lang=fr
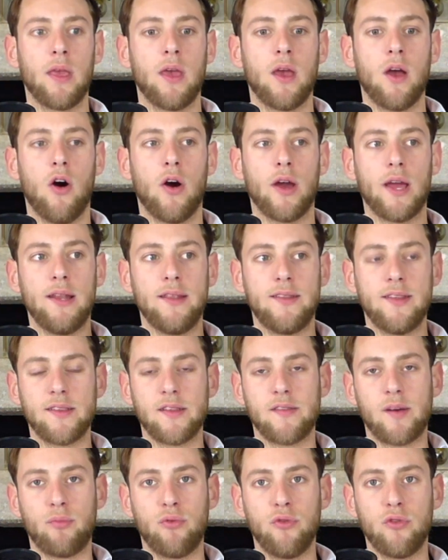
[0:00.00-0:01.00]
en réalité, ça
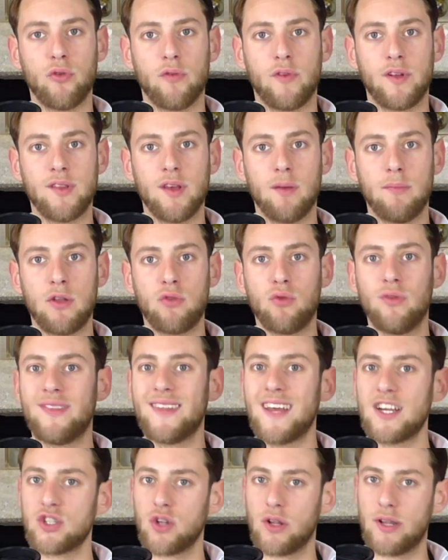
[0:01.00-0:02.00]
va plus, on va dire, mettre une
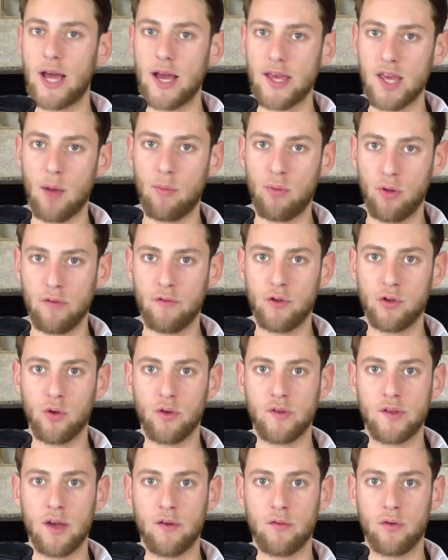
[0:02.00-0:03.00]
tâche en arrière-plan de votre
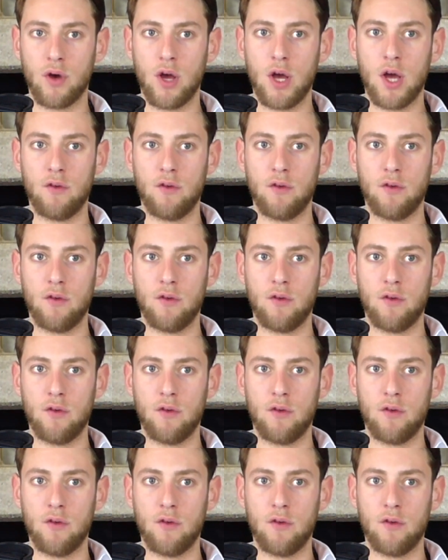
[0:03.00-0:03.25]
cerveau.